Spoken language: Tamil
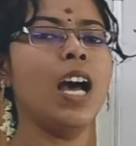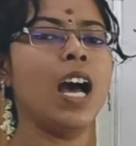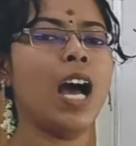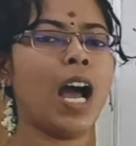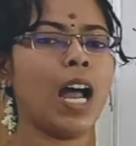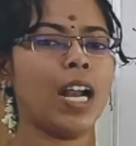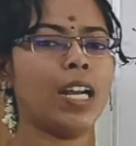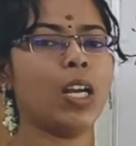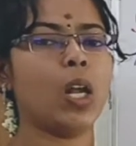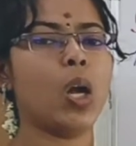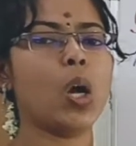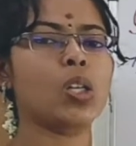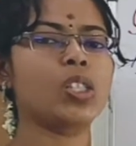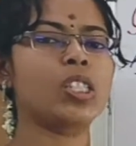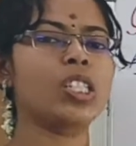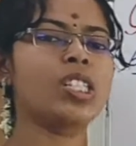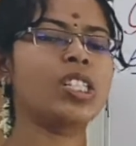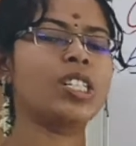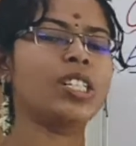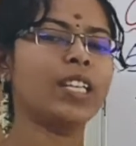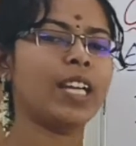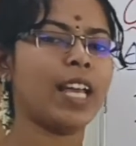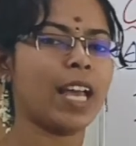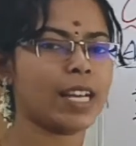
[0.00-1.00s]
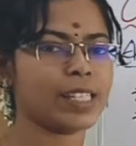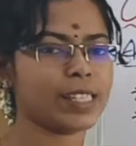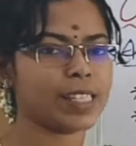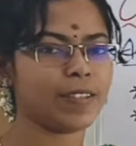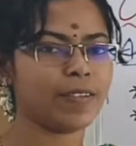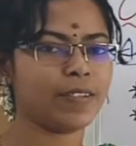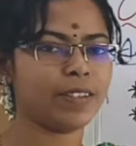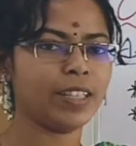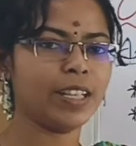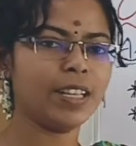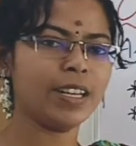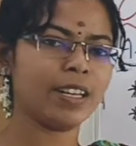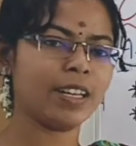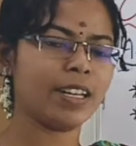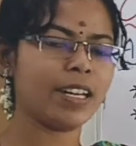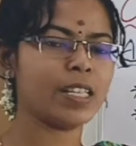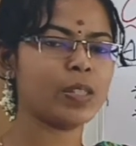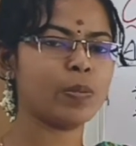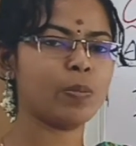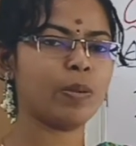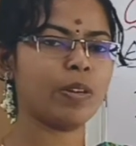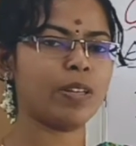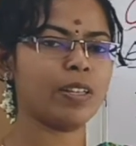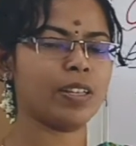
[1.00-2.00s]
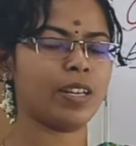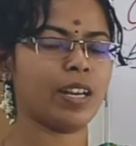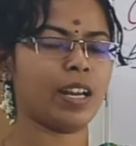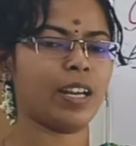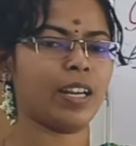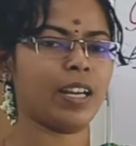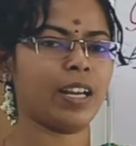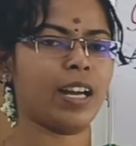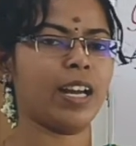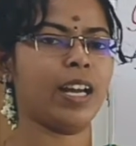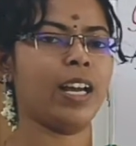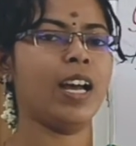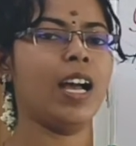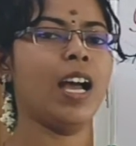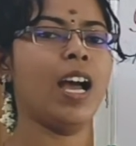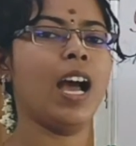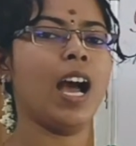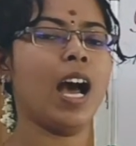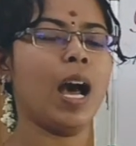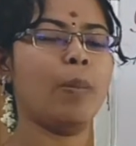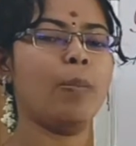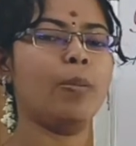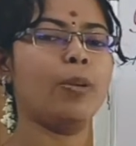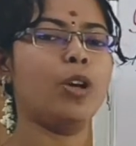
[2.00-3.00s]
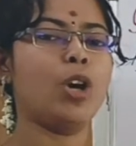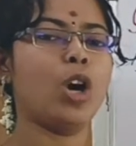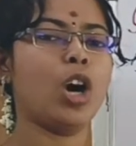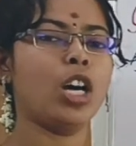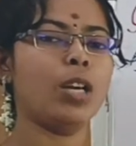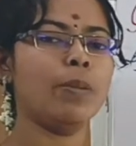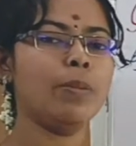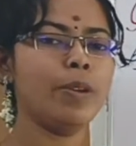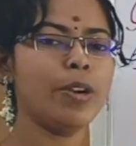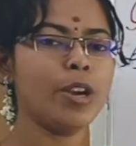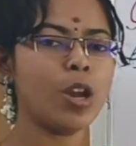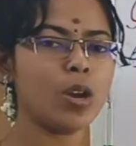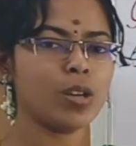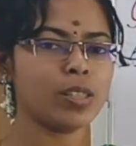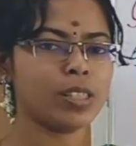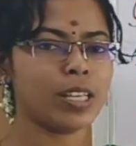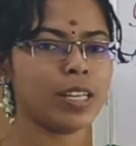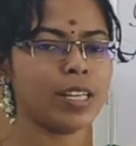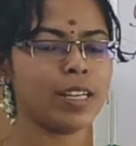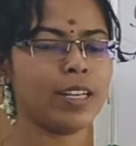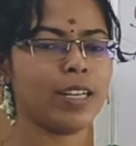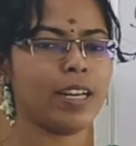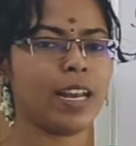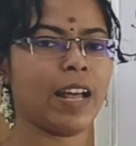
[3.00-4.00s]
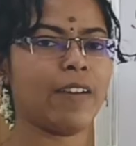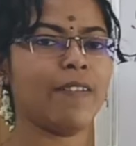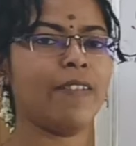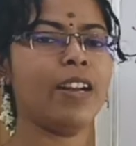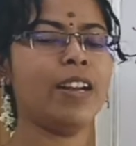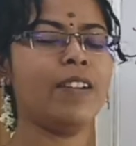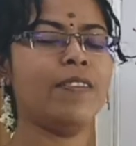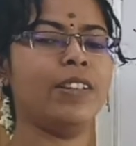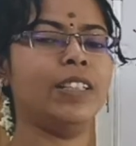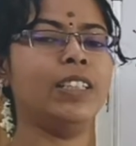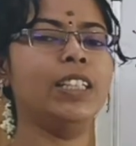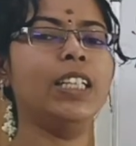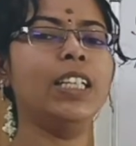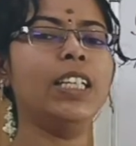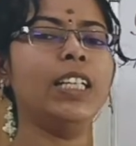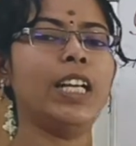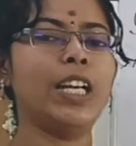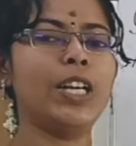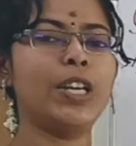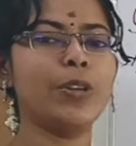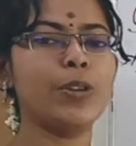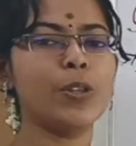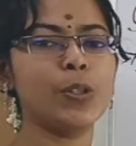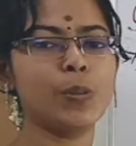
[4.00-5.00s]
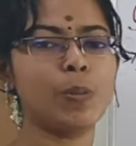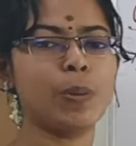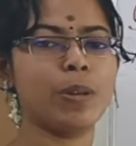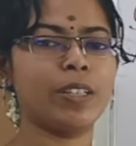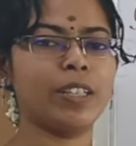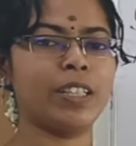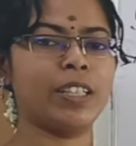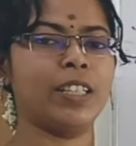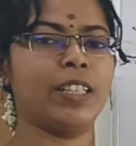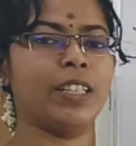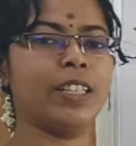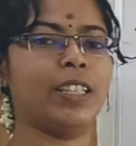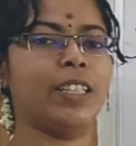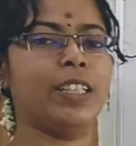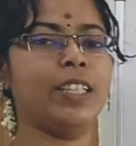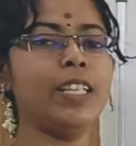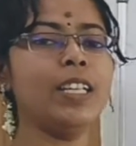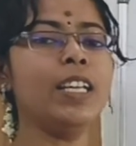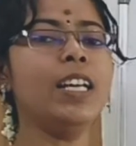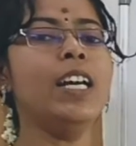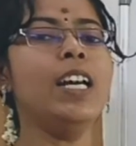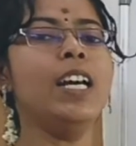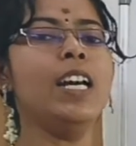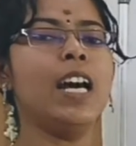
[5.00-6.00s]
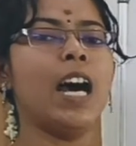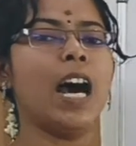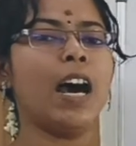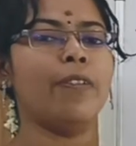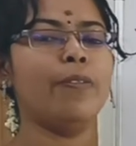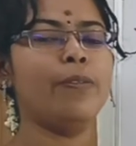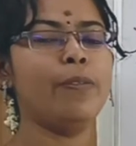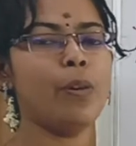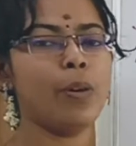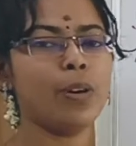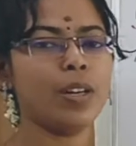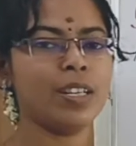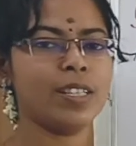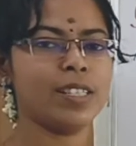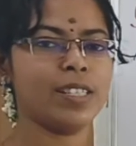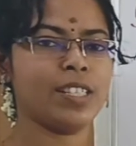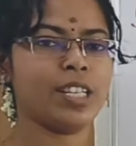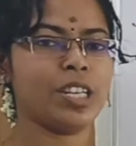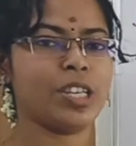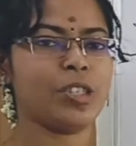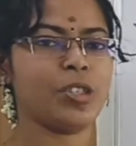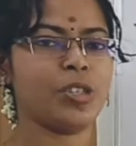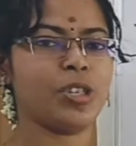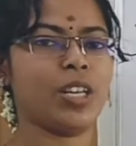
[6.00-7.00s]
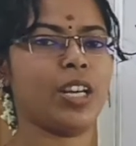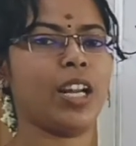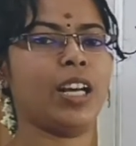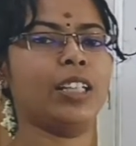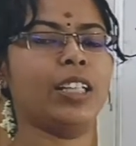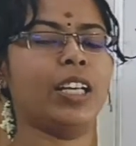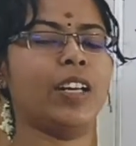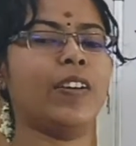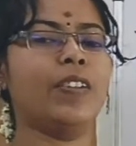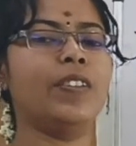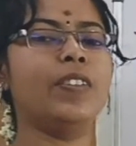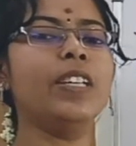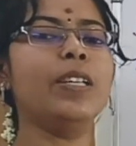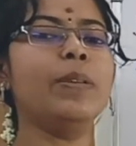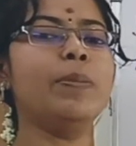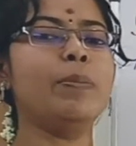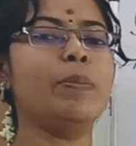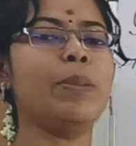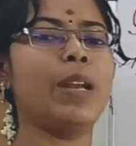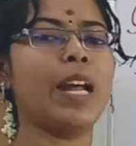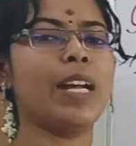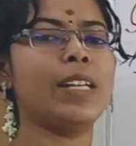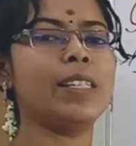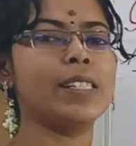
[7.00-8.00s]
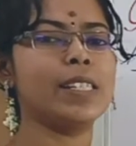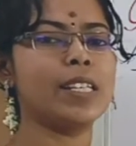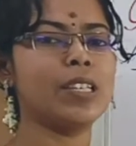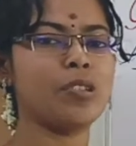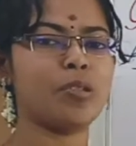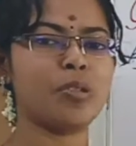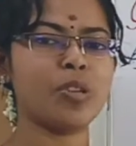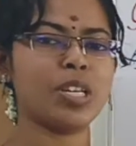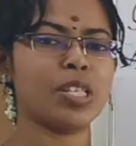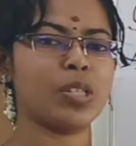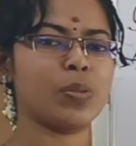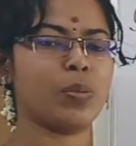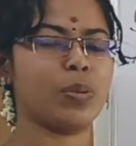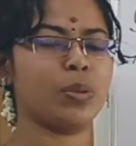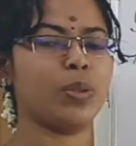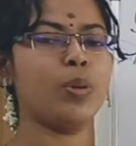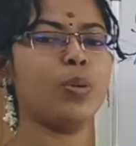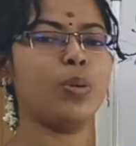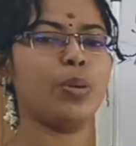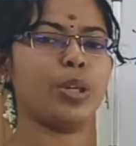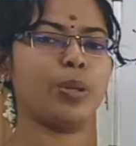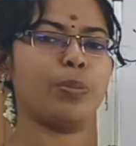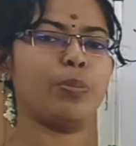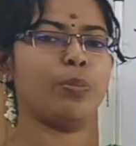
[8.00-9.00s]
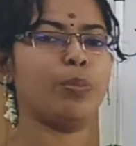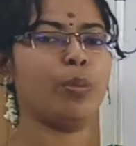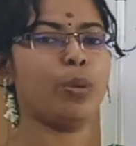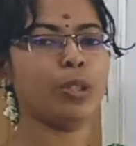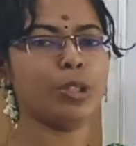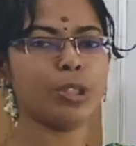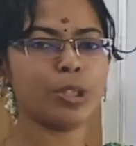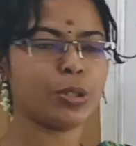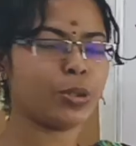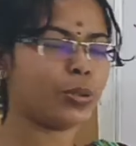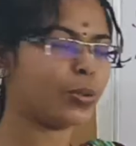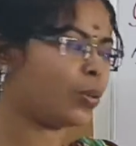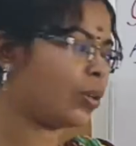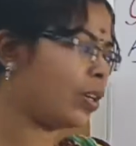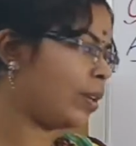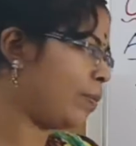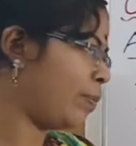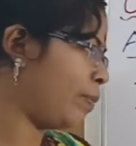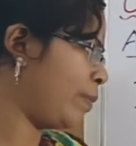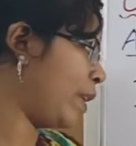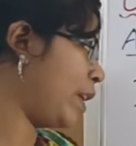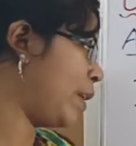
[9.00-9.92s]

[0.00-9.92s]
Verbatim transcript: அண்ட் ஆக்சிஜன் கேஸை வந்து ரிலீஸ் பண்ணுறாங்க அப்போ கார்பன் டை ஆக்சைடு லெவல் வந்து ரெடியூஸ் பண்ணுறதுக்கு அப்போரஸ்டேஷன் அதாவது பிளான்ஸ் அண்ட் ட்ரீஸ் வந்து ஒரு இம்பார்ட்டன்ட் ரோலை ப்ளே